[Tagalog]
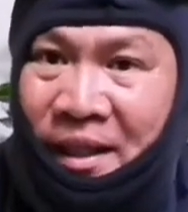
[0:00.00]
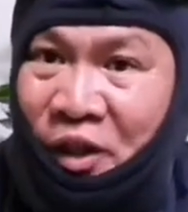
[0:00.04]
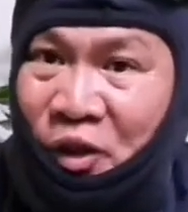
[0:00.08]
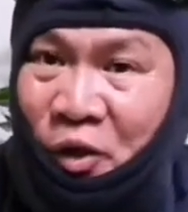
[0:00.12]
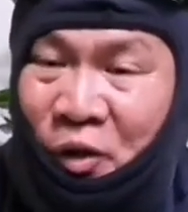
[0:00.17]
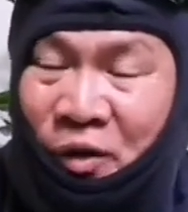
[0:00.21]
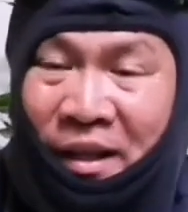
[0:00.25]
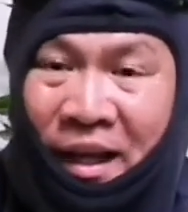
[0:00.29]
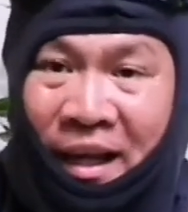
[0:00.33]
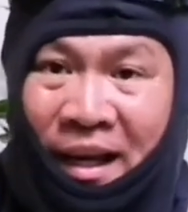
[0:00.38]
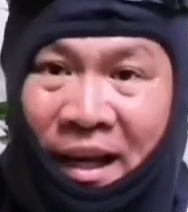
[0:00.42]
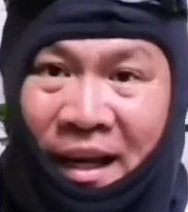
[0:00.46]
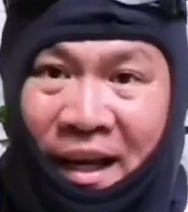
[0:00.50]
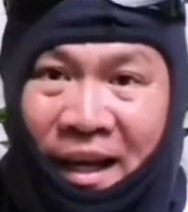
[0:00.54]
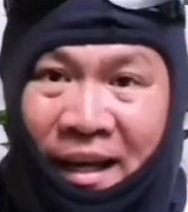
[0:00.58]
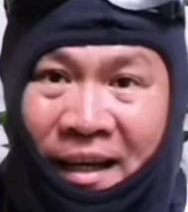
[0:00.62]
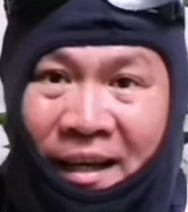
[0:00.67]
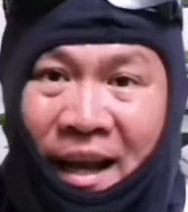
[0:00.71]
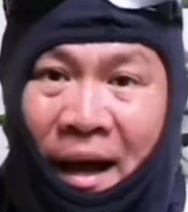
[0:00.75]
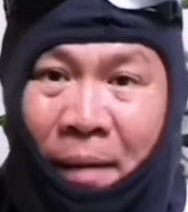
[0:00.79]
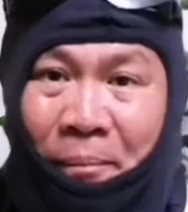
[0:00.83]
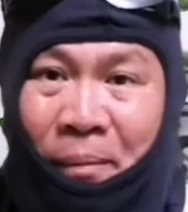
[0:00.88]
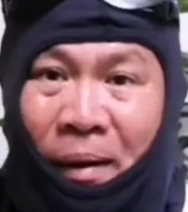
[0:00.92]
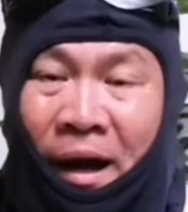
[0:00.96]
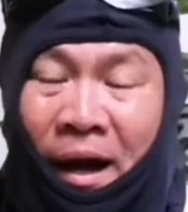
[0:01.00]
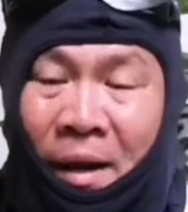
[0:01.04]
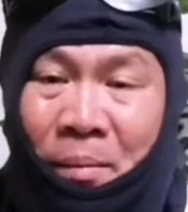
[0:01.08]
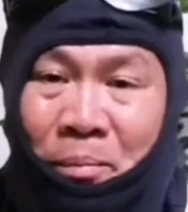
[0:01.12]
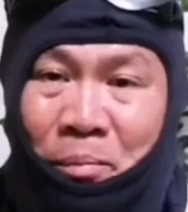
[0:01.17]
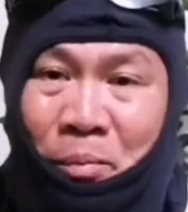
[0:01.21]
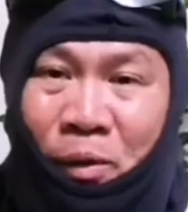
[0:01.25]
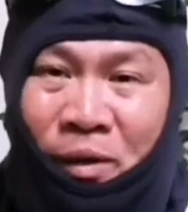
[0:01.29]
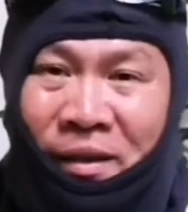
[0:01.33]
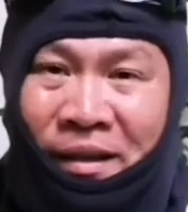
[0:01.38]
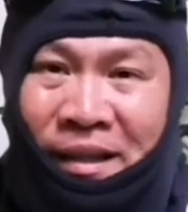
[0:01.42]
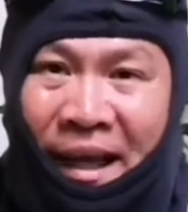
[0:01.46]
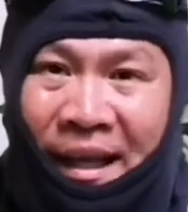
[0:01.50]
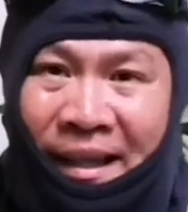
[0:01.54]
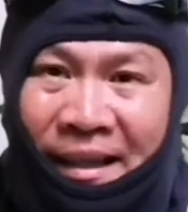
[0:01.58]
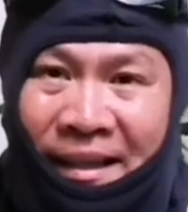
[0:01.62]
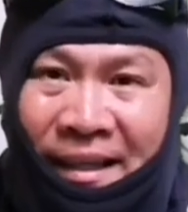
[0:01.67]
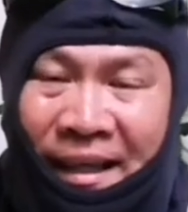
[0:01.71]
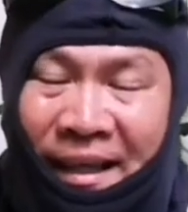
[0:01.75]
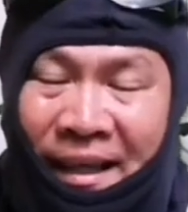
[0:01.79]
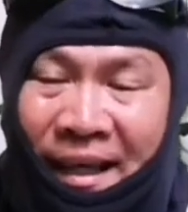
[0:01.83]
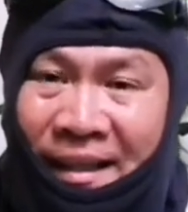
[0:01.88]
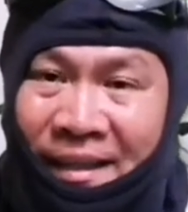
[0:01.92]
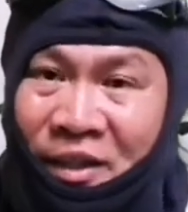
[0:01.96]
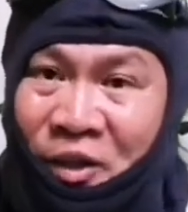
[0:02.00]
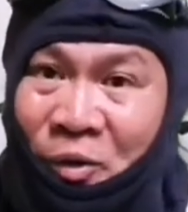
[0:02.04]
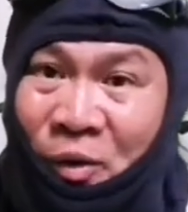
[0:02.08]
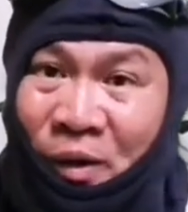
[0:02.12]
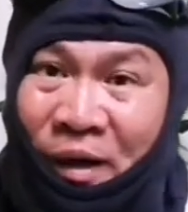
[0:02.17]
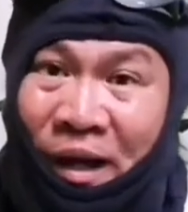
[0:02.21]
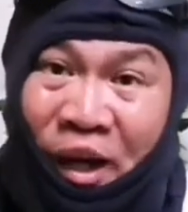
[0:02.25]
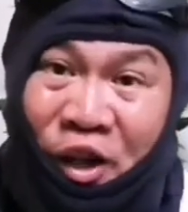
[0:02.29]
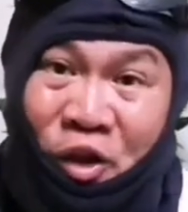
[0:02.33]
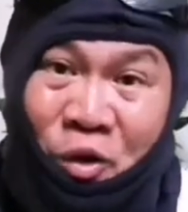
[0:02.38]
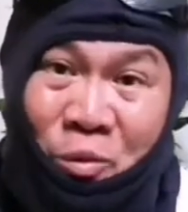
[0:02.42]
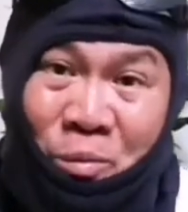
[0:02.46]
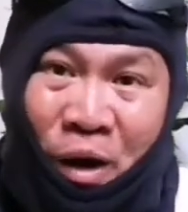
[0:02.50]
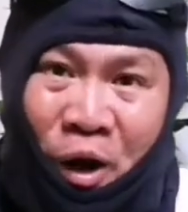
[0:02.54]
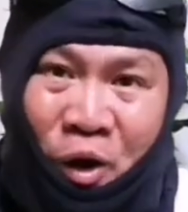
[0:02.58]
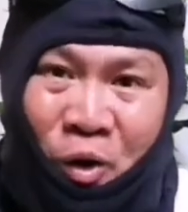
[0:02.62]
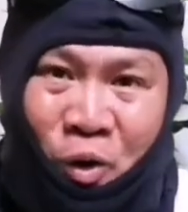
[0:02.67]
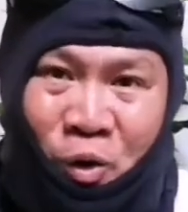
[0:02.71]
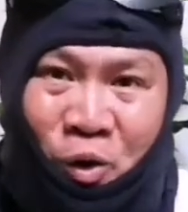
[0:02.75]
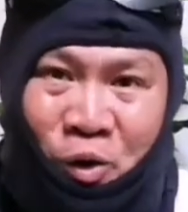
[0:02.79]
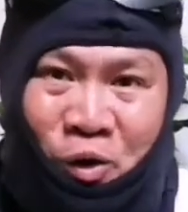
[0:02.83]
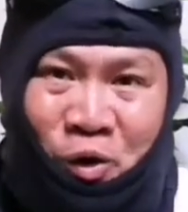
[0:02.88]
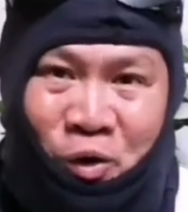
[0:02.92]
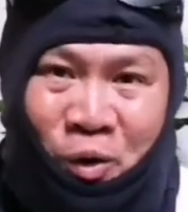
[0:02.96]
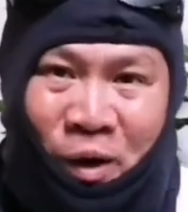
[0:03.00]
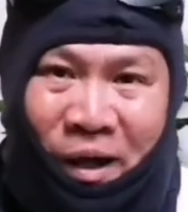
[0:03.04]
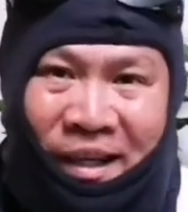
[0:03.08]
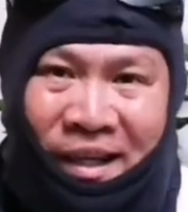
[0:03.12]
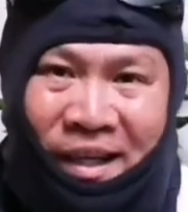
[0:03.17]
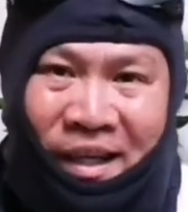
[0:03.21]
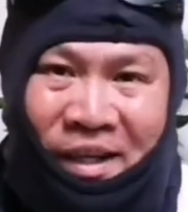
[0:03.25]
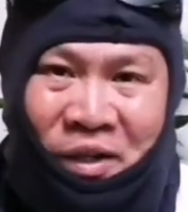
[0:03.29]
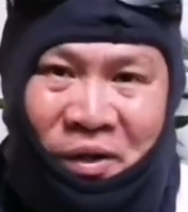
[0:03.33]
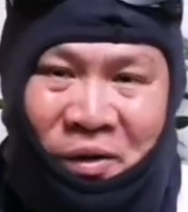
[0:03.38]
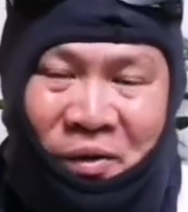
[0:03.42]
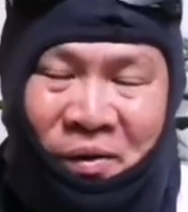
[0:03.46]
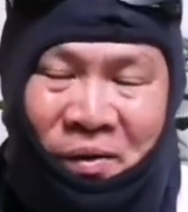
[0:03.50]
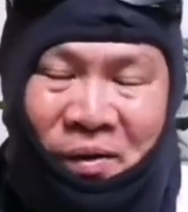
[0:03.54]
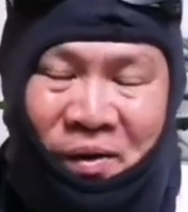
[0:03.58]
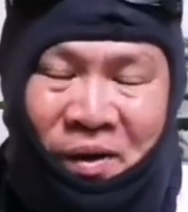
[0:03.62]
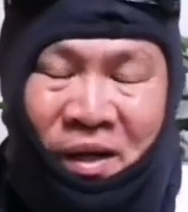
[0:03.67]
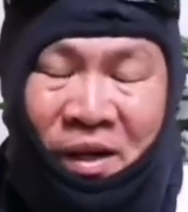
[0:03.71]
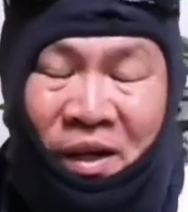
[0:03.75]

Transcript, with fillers: Ito'y talagang napaka-importante at sigurado magugustuhan ninyo.